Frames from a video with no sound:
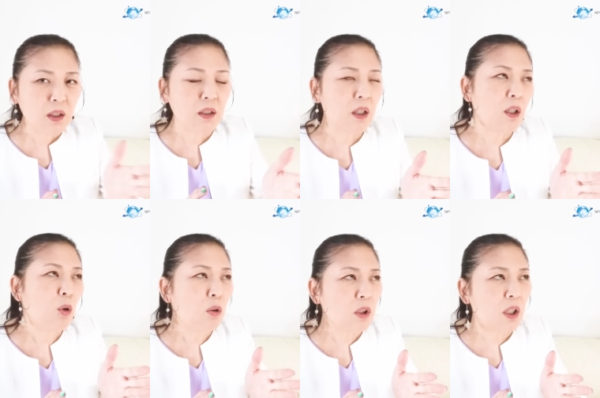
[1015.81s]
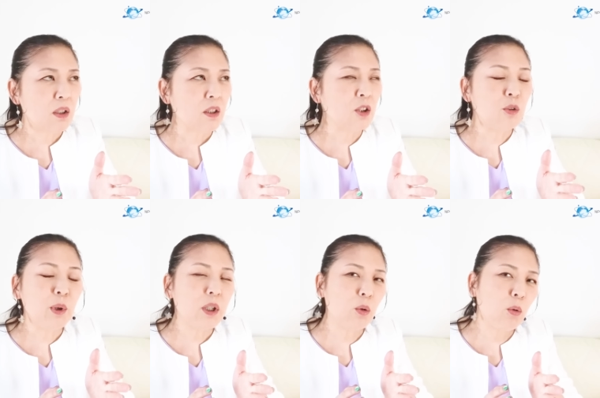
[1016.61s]
なんか本来行く
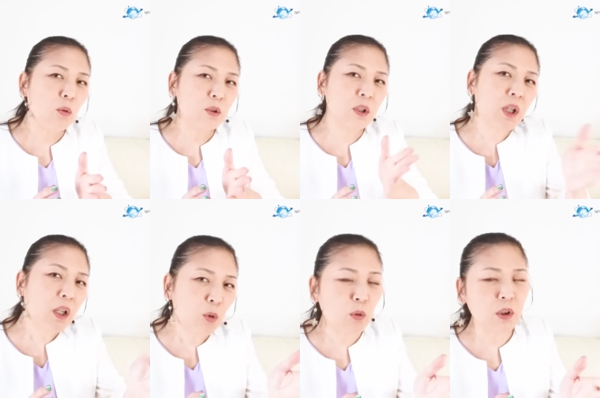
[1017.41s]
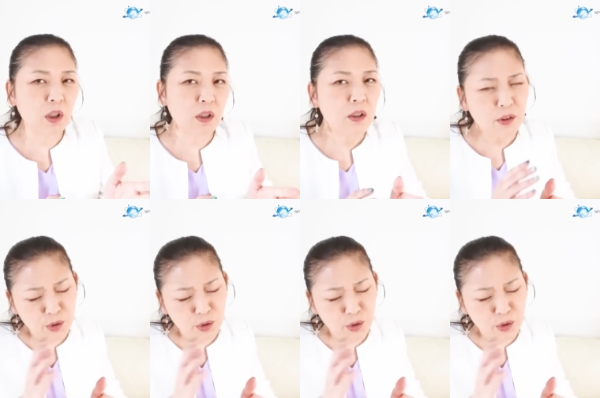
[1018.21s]
べき方向じゃない方に